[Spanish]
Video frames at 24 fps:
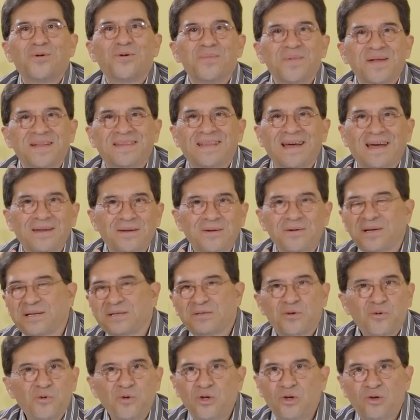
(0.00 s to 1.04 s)
comentario que
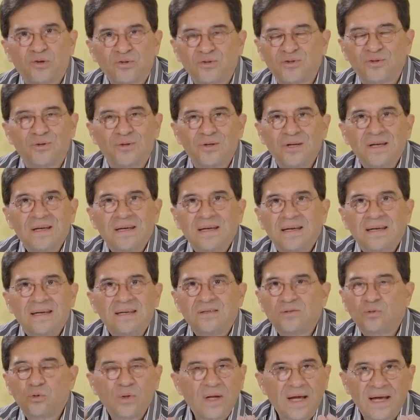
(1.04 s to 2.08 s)
es curioso,
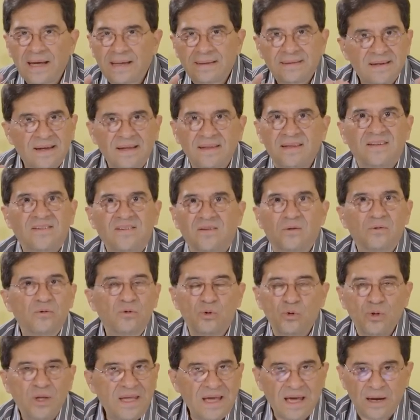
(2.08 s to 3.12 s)
es una tradición
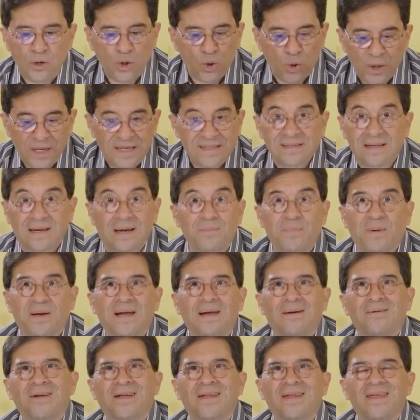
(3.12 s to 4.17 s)
judía, no es la
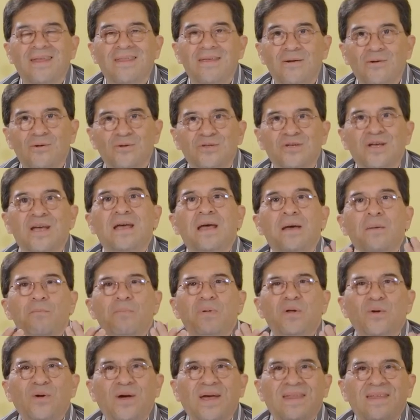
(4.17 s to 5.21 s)
palabra de Dios,
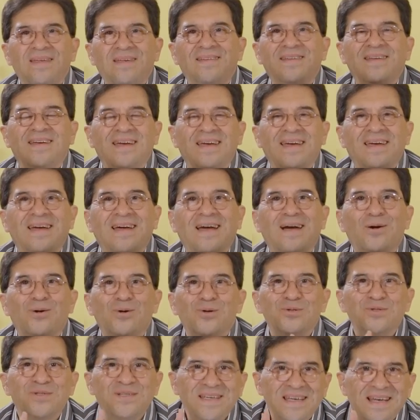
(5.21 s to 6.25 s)
pero que dice que
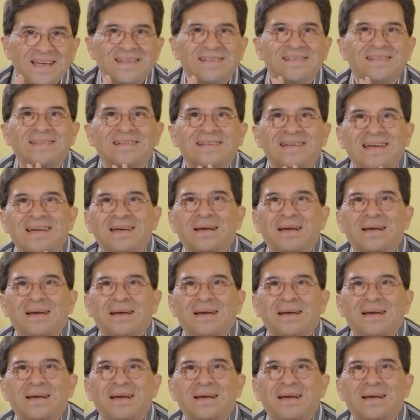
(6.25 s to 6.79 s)
Josías